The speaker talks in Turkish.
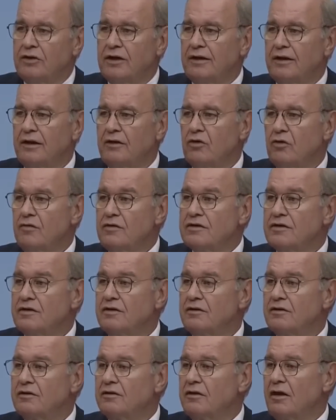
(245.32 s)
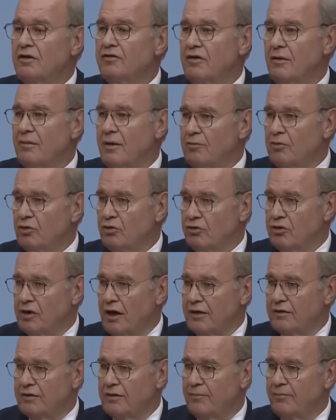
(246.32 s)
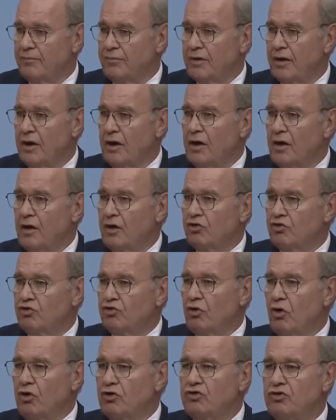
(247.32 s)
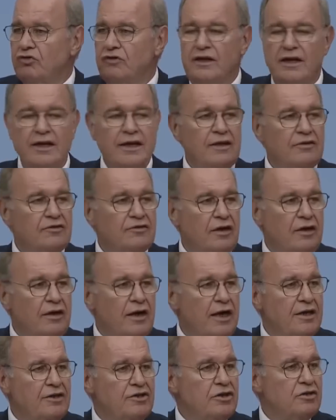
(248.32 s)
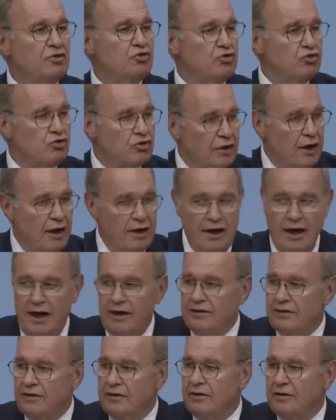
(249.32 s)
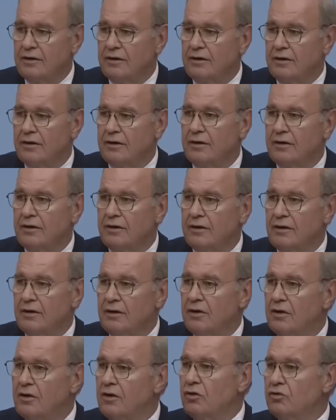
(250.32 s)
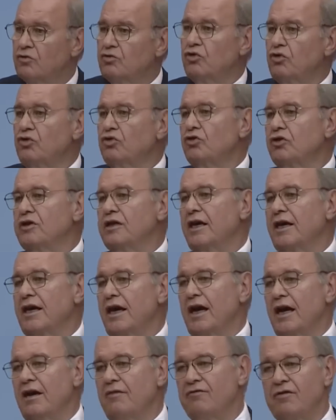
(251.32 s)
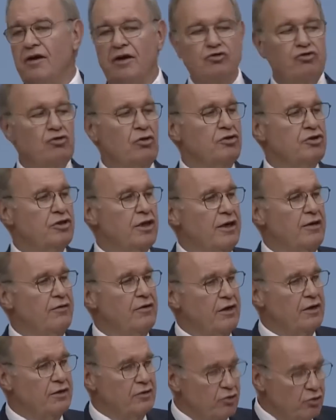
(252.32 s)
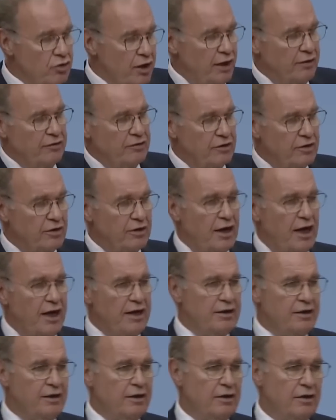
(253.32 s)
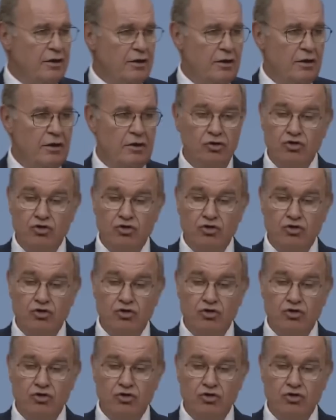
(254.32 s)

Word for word: Ülkede döviz kıtlığına sebep olurlar. Stokçu diyerek sanayiciyi suçlarlar. Durduk yere enflasyon canavarını uyandırırlar,